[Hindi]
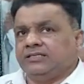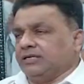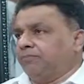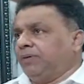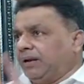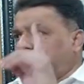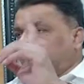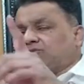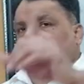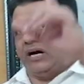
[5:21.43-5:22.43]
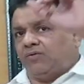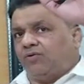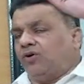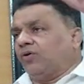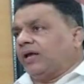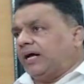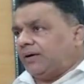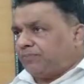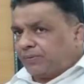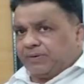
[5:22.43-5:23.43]
जब बिल पास होगा वो होगा
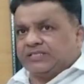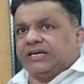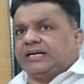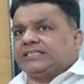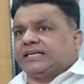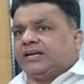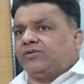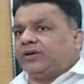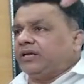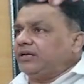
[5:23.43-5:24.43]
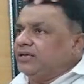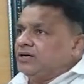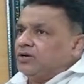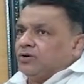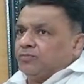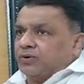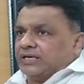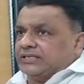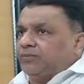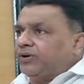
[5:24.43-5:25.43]
फिर प्रेजिडेंट की साइन होंगी पूरा
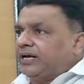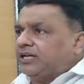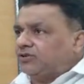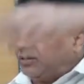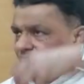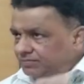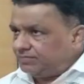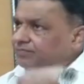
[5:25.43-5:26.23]
जब होगा तो हम